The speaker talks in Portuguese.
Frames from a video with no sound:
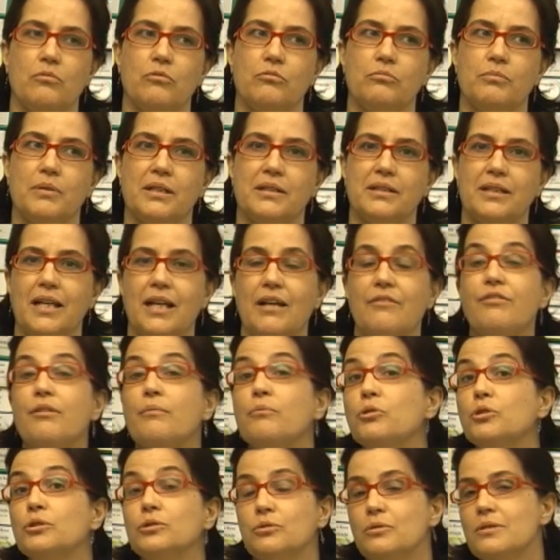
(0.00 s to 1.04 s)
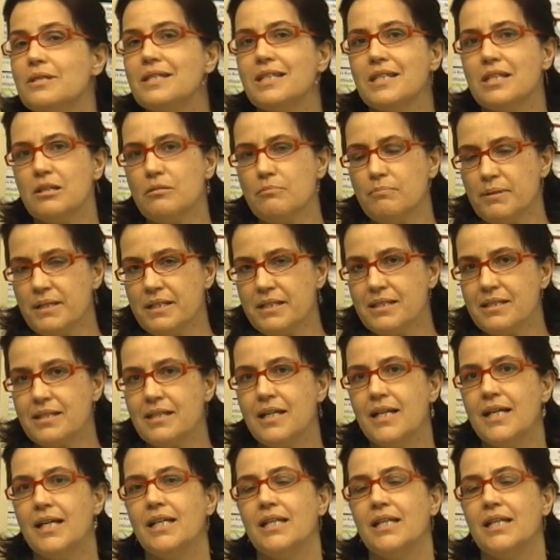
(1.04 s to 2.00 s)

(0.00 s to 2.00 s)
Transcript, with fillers: uma tarefa muito simples